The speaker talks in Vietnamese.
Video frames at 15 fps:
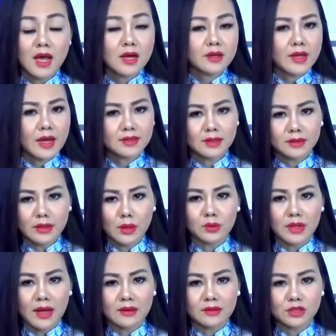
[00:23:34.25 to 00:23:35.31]
Giá xăng dầu
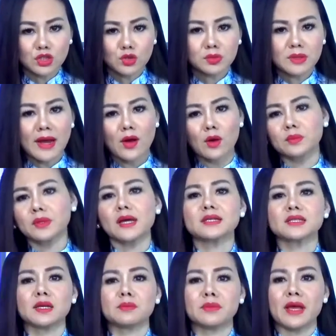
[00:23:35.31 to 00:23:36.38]
tăng, chúng ta không thể
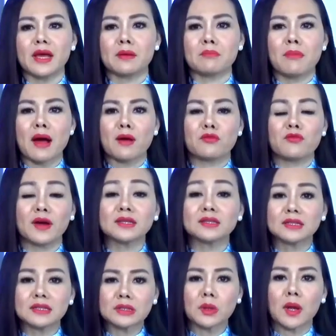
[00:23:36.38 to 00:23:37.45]
xem nhẹ mà phải
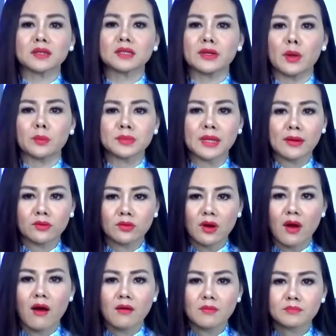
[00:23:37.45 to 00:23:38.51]
tính toán tới động tác của
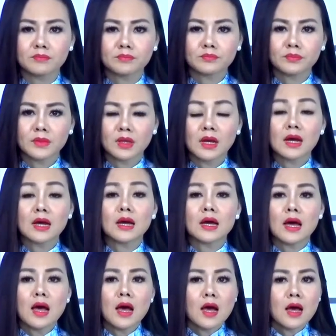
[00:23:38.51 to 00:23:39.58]
nó.
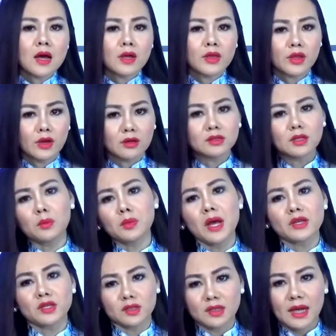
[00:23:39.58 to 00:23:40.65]
Những thống
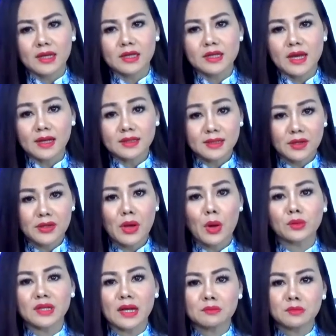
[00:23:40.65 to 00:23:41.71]
kê cho thấy giá xăng dầu
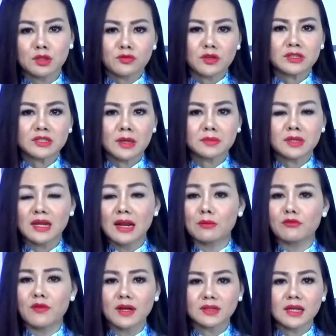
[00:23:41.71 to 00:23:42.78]
tăng 10% thì lạm
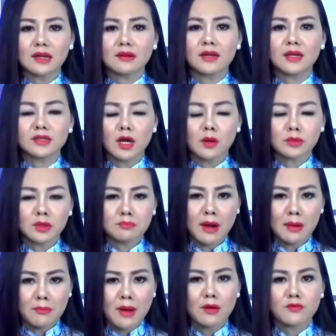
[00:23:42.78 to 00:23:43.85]
phát tăng lên
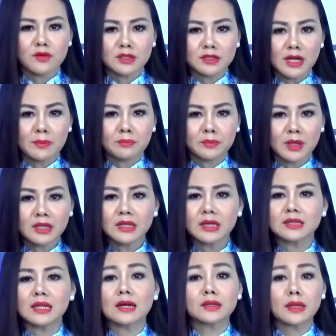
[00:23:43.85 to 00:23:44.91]
0.33%, đến khi
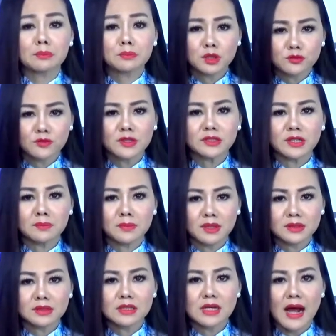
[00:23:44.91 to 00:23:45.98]
tăng thêm 10%
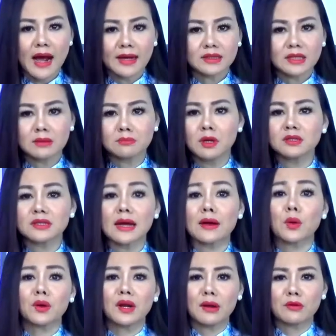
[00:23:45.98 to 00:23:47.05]
lần thứ hai thì mức tăng
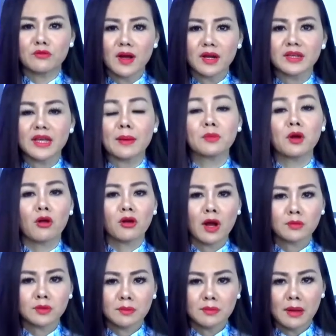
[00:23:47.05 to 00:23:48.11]
của lạm phát giảm còn
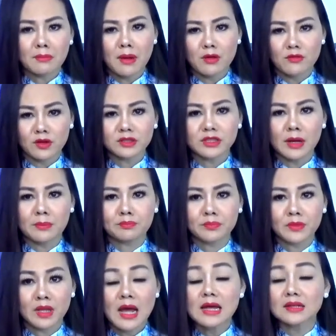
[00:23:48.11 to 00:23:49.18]
0.27%,
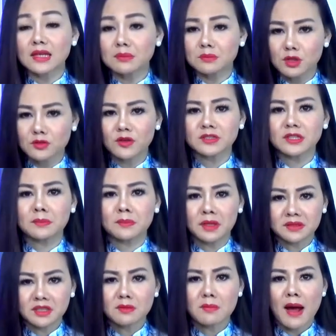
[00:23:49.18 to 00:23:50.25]
tăng 10%
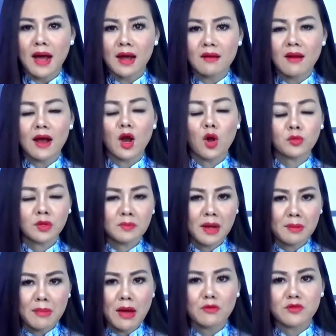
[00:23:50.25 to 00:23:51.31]
lần thứ ba là
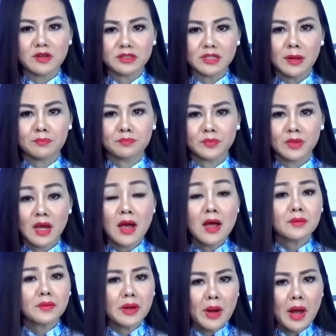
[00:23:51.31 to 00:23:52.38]
0.23%.
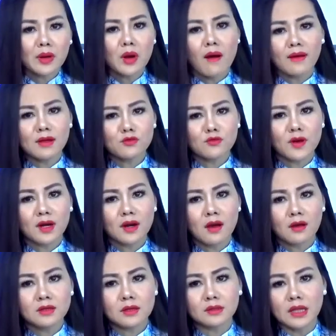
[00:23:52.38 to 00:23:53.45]
Điều đáng nói, phần
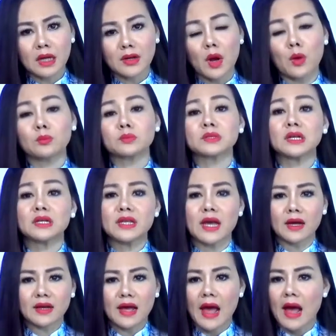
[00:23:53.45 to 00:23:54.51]
lớn những tác động tới
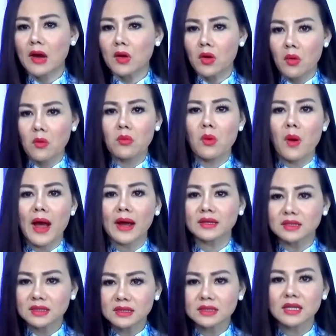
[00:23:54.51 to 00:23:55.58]
giá cả, khủng hoảng
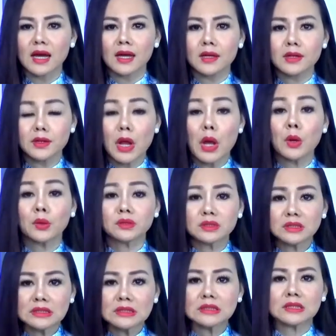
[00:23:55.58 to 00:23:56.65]
kinh tế đều
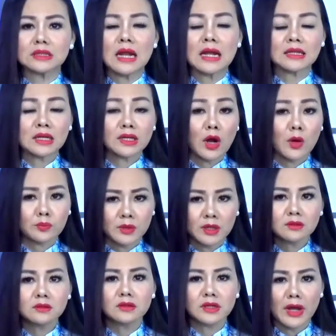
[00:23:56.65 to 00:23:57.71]
là tác động tới
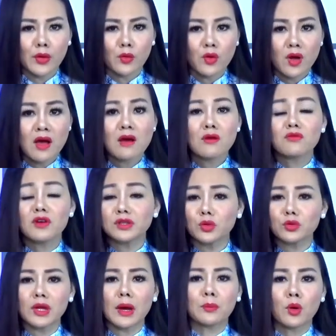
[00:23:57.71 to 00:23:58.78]
người nghèo, vì thu
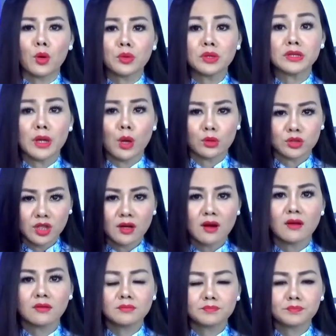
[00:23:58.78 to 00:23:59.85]
nhập của người giàu rất
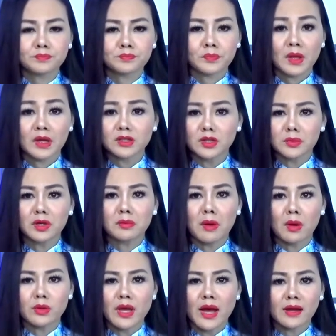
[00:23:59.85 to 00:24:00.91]
lớn. Trong cơn
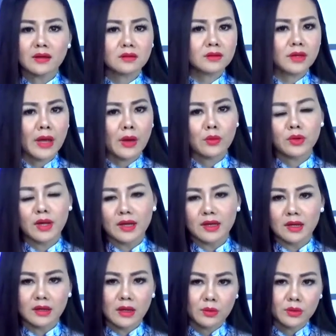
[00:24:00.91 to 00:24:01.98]
bão giá, người nghèo ngày
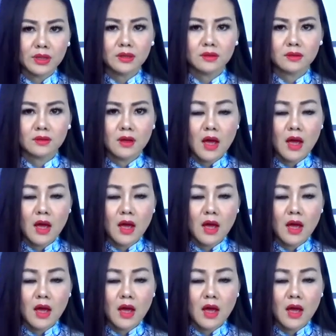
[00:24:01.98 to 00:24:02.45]
càng nghèo đi.